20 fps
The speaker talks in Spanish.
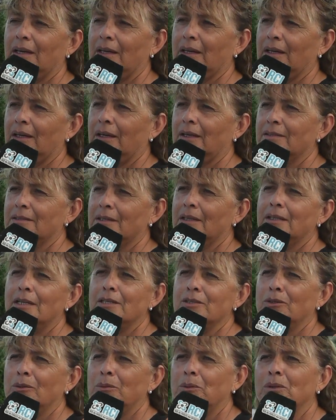Eh,
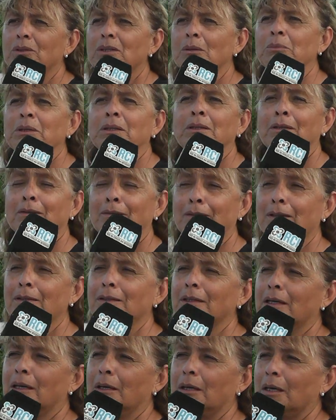Sandra se olvidó también de
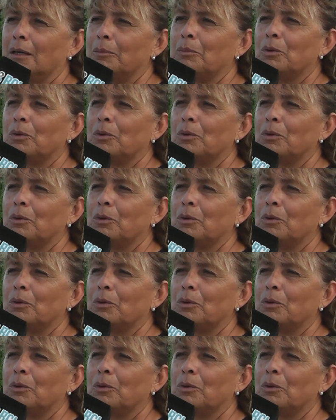decirte que